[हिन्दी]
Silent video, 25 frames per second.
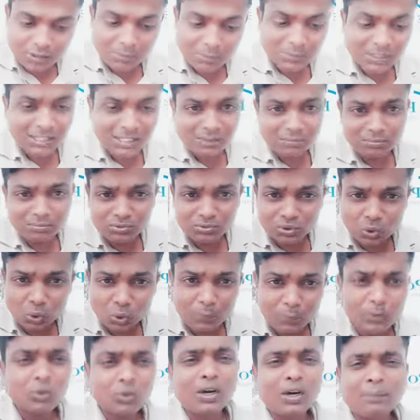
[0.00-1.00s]
मतलब जो
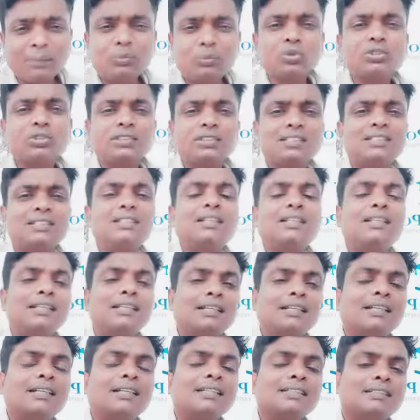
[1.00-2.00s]
भी हो आप कुछ स्टडी
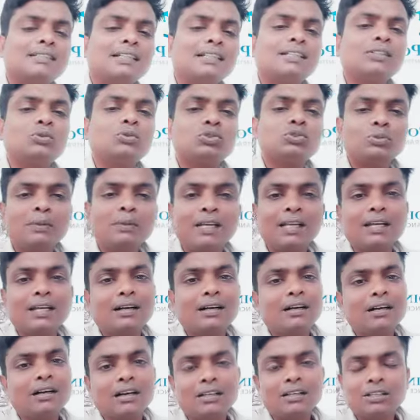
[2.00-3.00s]
करने से ही कुछ मिलेगा